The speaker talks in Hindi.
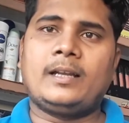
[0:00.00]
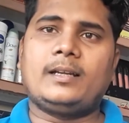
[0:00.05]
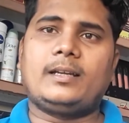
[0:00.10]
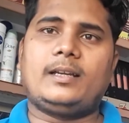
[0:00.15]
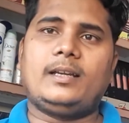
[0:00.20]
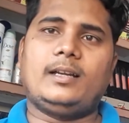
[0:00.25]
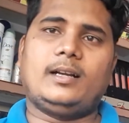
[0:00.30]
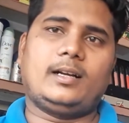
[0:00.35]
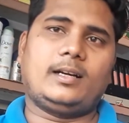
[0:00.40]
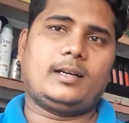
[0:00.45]

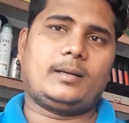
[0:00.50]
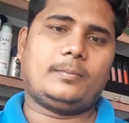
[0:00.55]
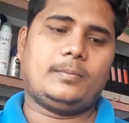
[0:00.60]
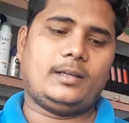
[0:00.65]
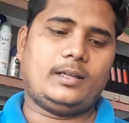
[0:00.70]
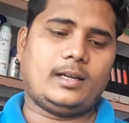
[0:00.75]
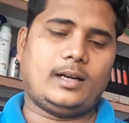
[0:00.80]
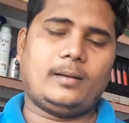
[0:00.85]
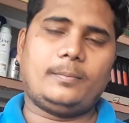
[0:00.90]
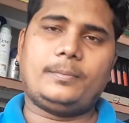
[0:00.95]
कि अगर मैं
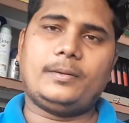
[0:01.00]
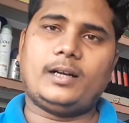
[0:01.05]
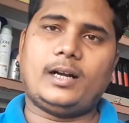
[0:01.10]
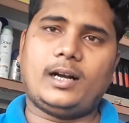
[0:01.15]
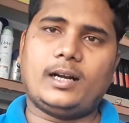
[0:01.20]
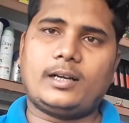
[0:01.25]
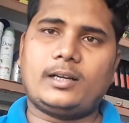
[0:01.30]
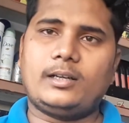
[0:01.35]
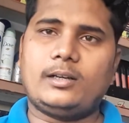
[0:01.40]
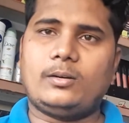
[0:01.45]
यहाँ पर
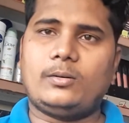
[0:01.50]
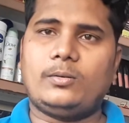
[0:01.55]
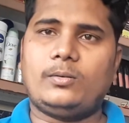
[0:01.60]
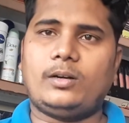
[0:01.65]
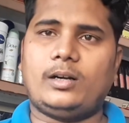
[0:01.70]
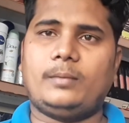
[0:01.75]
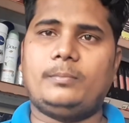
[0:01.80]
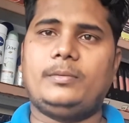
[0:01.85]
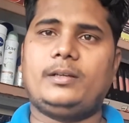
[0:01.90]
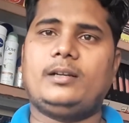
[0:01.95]
आ गया हूँ
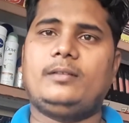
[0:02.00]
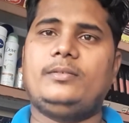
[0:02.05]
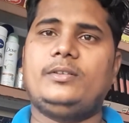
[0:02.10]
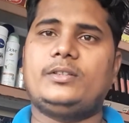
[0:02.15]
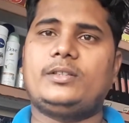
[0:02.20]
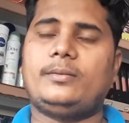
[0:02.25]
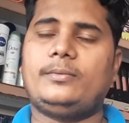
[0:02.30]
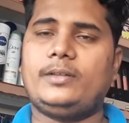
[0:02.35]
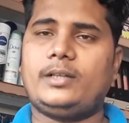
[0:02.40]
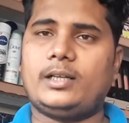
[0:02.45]
अब मेरा
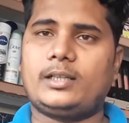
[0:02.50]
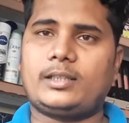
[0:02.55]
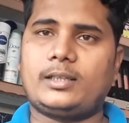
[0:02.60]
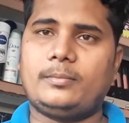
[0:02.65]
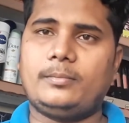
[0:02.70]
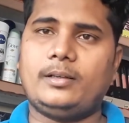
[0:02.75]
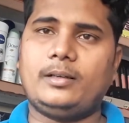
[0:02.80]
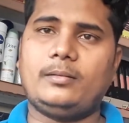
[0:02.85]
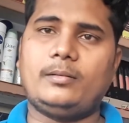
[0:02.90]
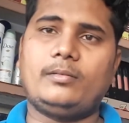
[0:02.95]
वीज़ा भी
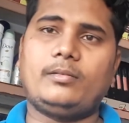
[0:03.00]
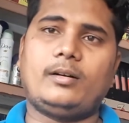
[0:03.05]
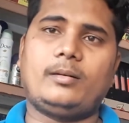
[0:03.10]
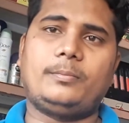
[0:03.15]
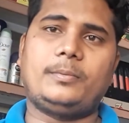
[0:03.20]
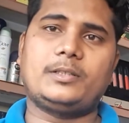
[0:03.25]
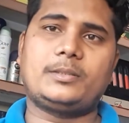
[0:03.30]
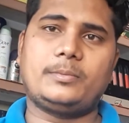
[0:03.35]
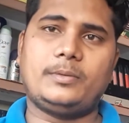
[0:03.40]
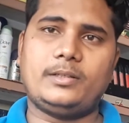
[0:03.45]
ख़त्म है मैं
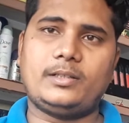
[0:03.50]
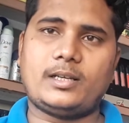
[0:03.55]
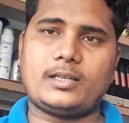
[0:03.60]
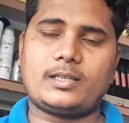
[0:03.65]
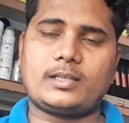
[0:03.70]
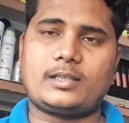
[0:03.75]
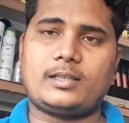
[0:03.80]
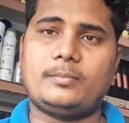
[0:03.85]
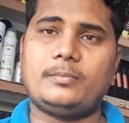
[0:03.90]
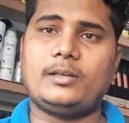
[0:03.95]
वापस भी नहीं जा
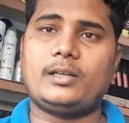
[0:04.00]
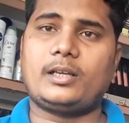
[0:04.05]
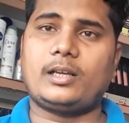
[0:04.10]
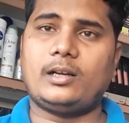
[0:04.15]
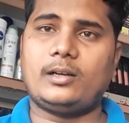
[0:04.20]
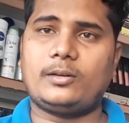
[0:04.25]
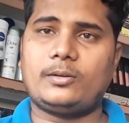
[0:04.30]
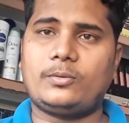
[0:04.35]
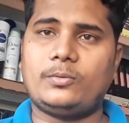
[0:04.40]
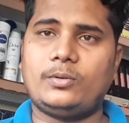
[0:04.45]
सकता मैं
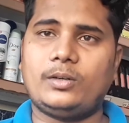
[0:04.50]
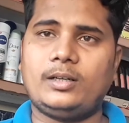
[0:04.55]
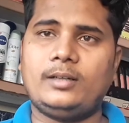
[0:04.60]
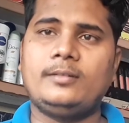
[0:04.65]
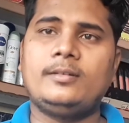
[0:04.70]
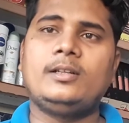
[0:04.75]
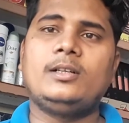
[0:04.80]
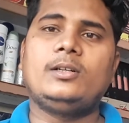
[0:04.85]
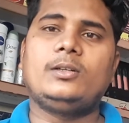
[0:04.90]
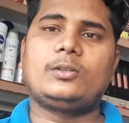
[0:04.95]
क्या करूँगा
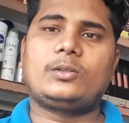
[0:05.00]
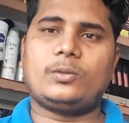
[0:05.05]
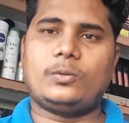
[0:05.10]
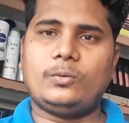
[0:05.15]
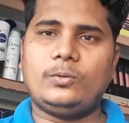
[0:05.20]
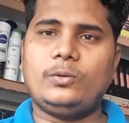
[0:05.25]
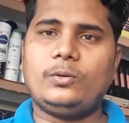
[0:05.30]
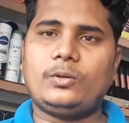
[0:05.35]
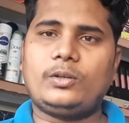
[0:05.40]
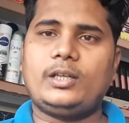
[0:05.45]
तो
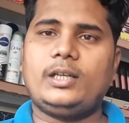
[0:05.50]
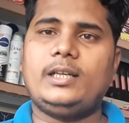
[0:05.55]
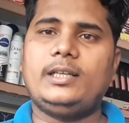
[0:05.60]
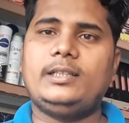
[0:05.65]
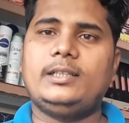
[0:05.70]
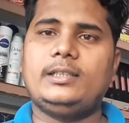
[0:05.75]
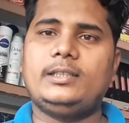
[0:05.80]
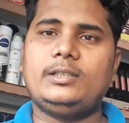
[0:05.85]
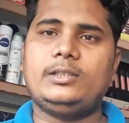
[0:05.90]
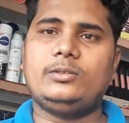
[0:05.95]
उन लोग के लिए
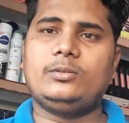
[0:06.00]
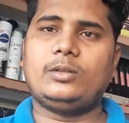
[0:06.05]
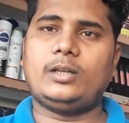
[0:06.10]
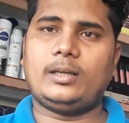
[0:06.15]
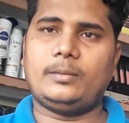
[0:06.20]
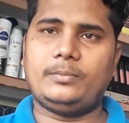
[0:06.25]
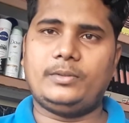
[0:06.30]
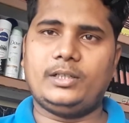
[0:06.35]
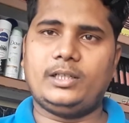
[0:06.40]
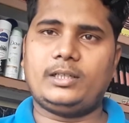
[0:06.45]
ये जो है
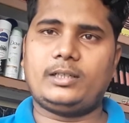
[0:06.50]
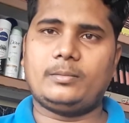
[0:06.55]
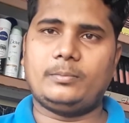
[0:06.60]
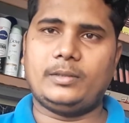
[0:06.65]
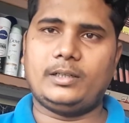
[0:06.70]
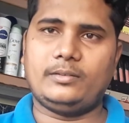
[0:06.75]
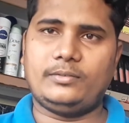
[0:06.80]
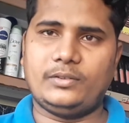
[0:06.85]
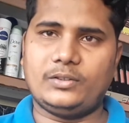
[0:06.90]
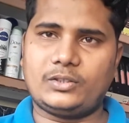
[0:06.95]
अपडेट
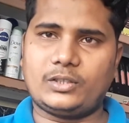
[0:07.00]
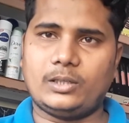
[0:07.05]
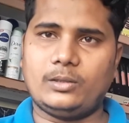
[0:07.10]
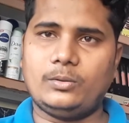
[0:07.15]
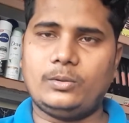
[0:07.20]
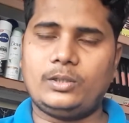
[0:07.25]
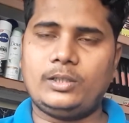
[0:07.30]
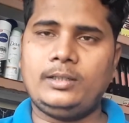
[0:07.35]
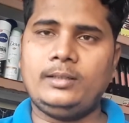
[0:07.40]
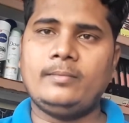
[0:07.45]
बेनिफिशियल
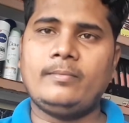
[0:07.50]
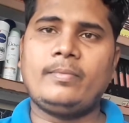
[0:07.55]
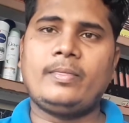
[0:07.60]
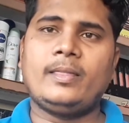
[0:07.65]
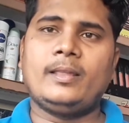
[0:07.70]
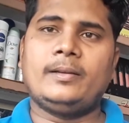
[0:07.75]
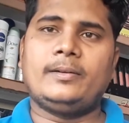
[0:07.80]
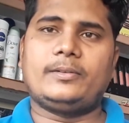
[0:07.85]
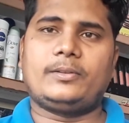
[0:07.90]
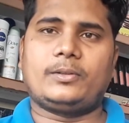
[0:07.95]
होगी
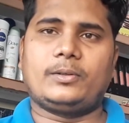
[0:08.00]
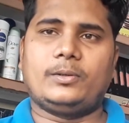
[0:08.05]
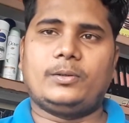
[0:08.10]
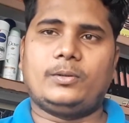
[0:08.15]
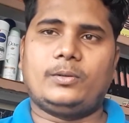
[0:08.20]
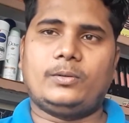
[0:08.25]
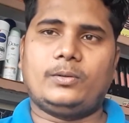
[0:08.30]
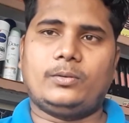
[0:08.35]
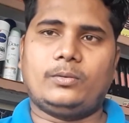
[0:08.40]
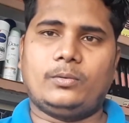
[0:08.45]
तो
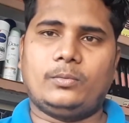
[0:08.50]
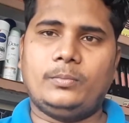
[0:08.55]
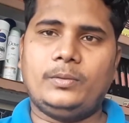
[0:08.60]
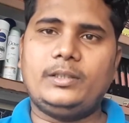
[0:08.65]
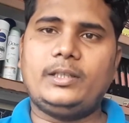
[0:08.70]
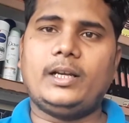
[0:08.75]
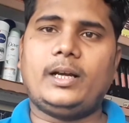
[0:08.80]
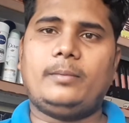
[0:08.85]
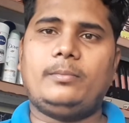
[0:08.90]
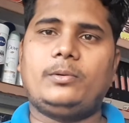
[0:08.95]

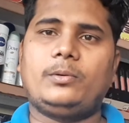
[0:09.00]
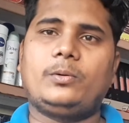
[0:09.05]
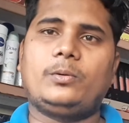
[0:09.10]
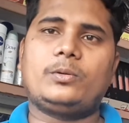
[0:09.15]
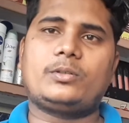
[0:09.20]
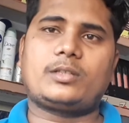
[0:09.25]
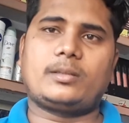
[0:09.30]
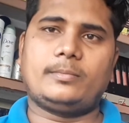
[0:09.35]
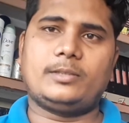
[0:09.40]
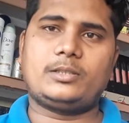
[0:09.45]
उम्मीद है आप लोगों को
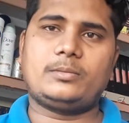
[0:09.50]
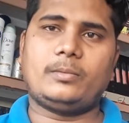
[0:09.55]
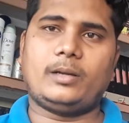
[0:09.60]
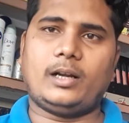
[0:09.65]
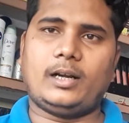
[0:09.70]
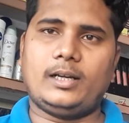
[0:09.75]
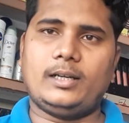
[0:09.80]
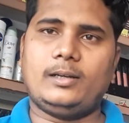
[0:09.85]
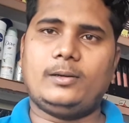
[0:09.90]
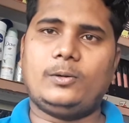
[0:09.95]
समझ में
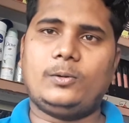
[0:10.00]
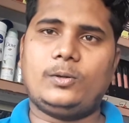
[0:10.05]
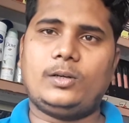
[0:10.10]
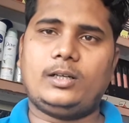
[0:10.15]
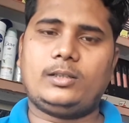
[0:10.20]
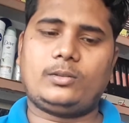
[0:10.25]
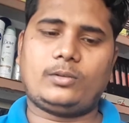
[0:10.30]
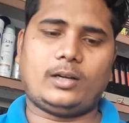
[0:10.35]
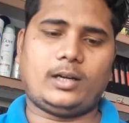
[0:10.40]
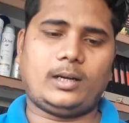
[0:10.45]
आया होगा
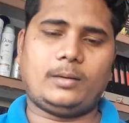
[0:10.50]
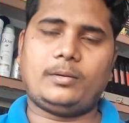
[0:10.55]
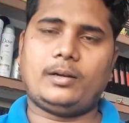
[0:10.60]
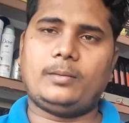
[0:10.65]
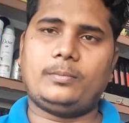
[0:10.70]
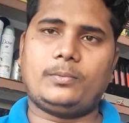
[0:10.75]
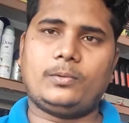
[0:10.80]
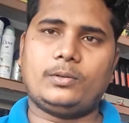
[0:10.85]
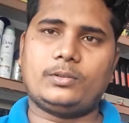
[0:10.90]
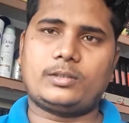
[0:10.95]
तो अब
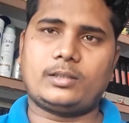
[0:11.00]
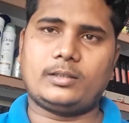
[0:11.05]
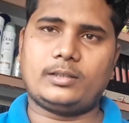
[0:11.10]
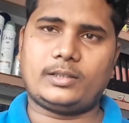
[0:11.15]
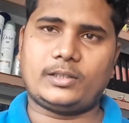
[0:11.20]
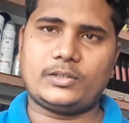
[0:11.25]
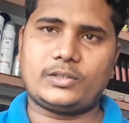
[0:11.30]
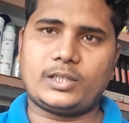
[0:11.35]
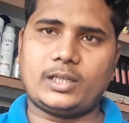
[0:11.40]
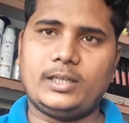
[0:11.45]
आपको
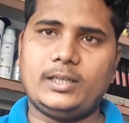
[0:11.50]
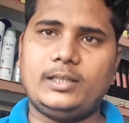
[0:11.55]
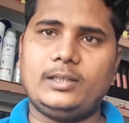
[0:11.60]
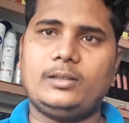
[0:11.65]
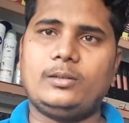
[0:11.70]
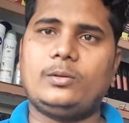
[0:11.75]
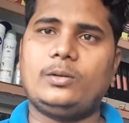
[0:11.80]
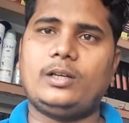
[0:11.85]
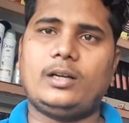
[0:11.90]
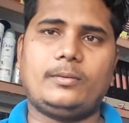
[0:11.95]
टेंशन लेने की
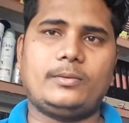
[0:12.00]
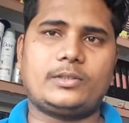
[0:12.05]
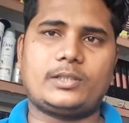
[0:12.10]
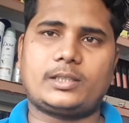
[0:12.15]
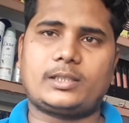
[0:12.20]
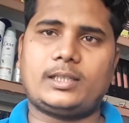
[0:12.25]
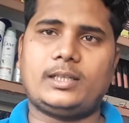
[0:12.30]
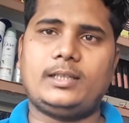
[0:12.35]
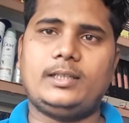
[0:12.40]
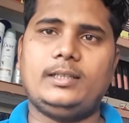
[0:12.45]
कोई
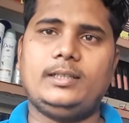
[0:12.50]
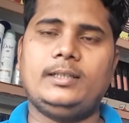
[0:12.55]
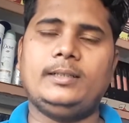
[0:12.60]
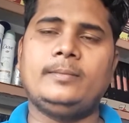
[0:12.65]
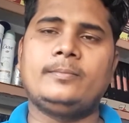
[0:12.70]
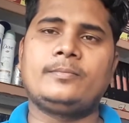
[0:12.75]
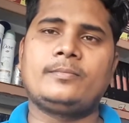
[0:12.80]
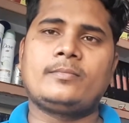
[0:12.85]
आवश्यकता नहीं है